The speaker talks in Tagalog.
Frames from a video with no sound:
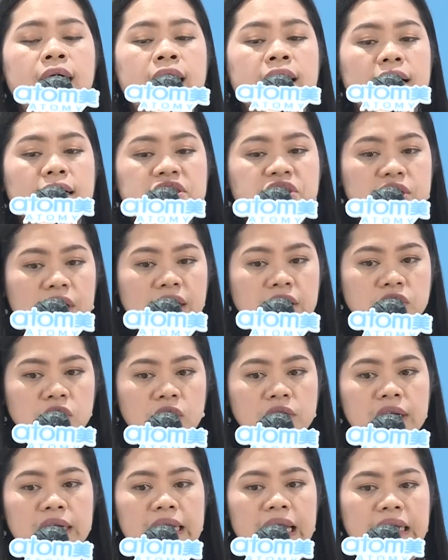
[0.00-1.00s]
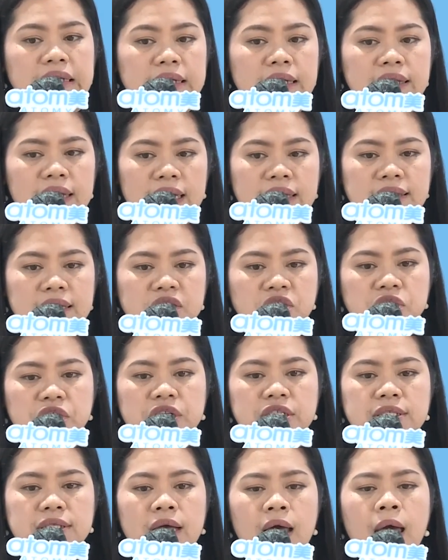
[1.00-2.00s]
radiation-related
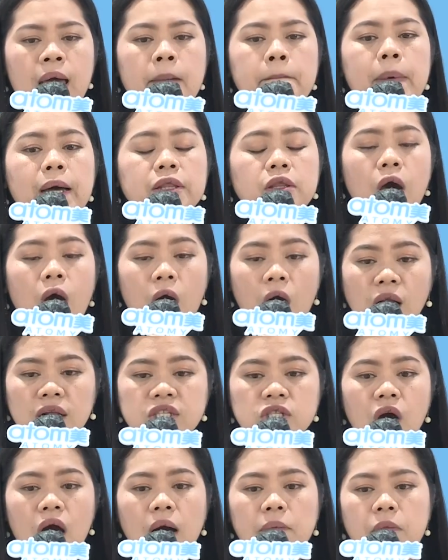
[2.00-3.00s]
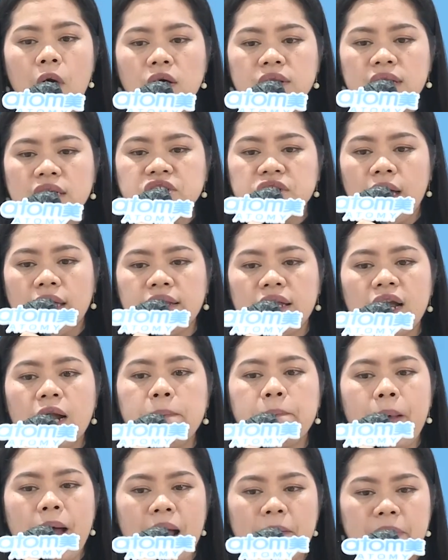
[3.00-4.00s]
industries, but also among the general
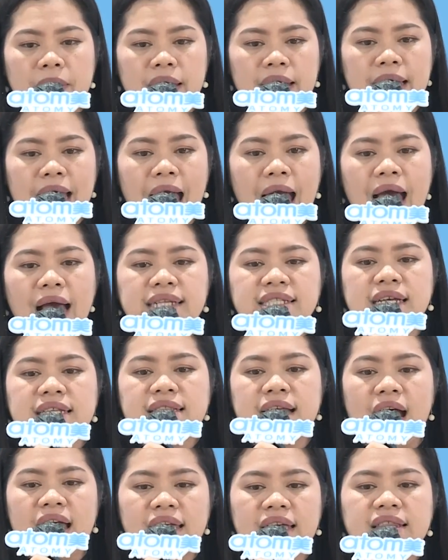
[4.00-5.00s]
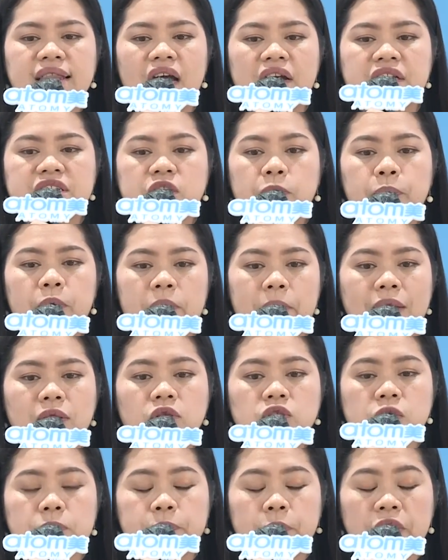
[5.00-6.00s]
public as a dietary supplement
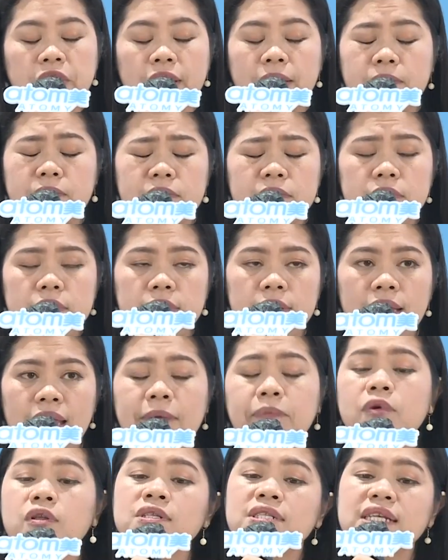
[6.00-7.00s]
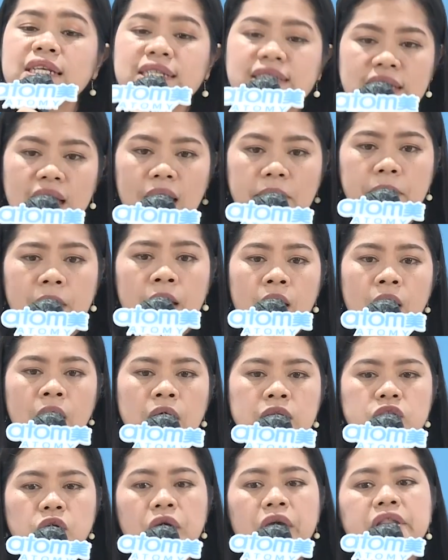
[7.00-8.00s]
to support immune system.
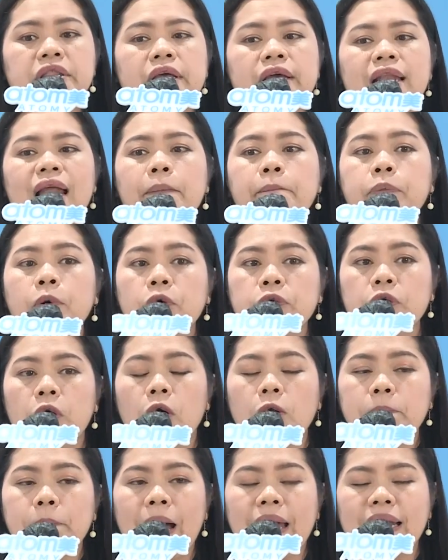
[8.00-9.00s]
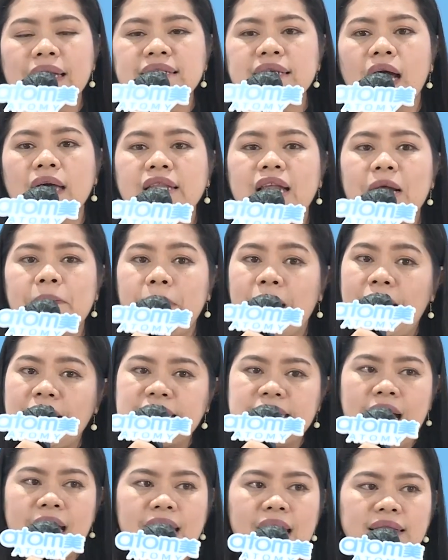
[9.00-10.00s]
So hindi lang po yon para sa kanilang mga
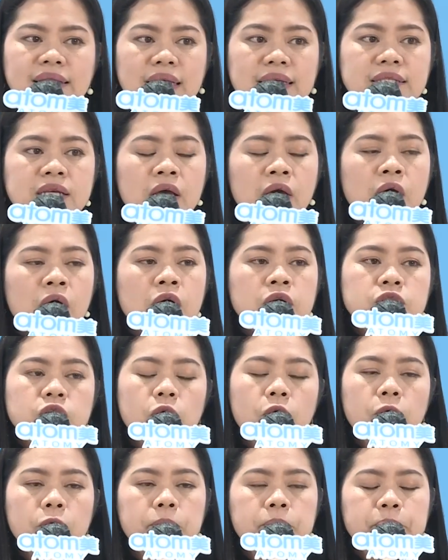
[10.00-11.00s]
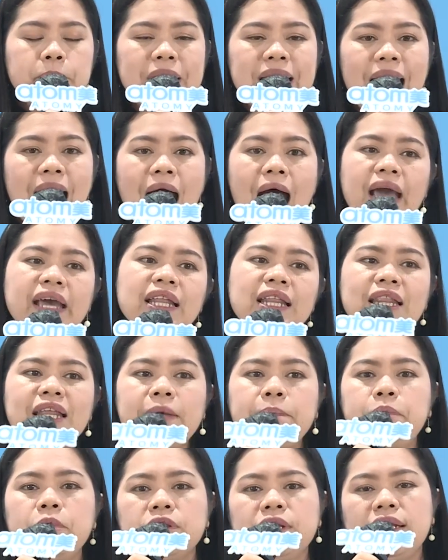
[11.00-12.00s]
scientists. So binahagin
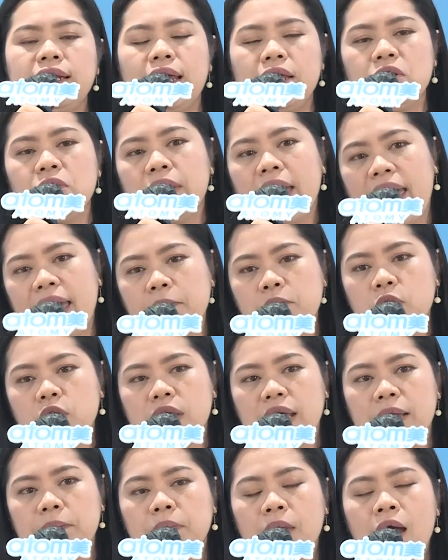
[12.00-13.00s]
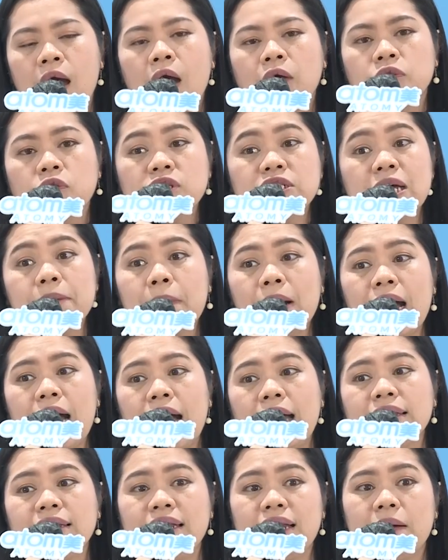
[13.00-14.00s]
din po nila yung hemohim doon sa mga
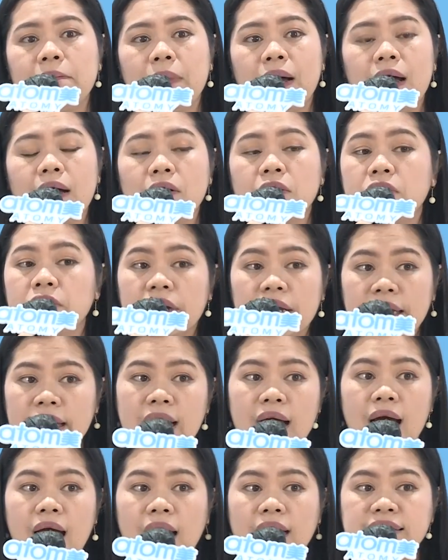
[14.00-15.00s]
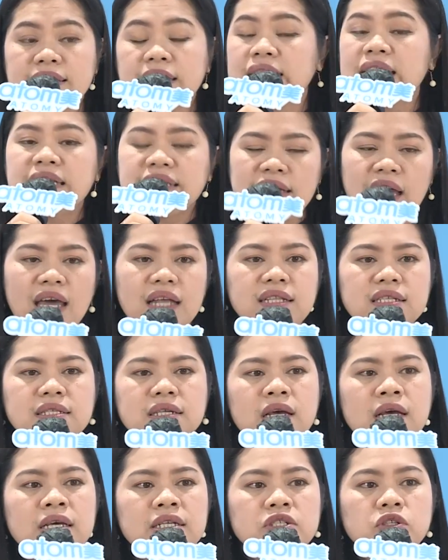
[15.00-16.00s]
kanilang mga Korea citizens.
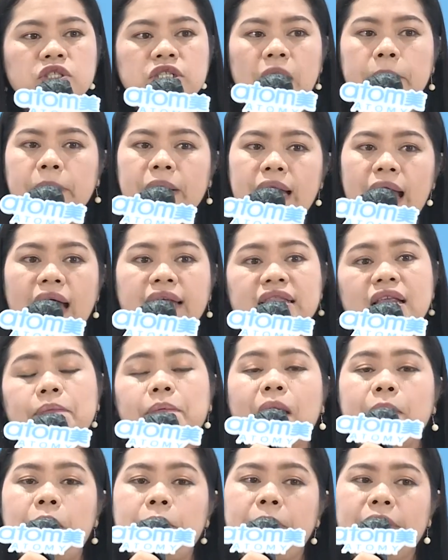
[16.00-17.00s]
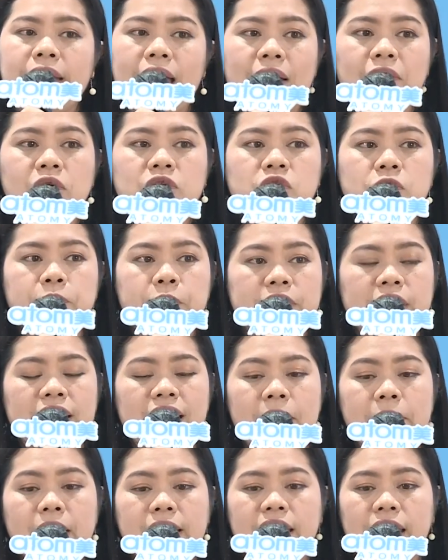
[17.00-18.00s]
So syempre lahat ng mamamayan gusto po
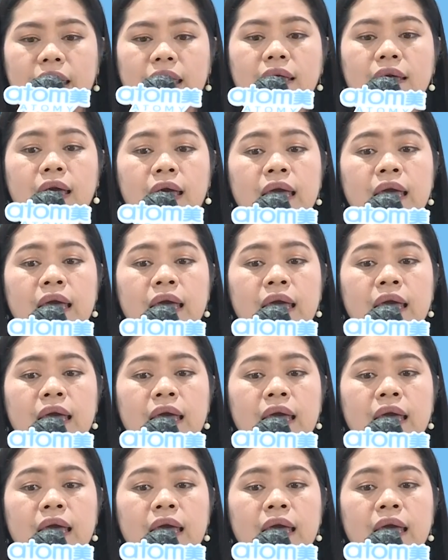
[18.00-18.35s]
nila maging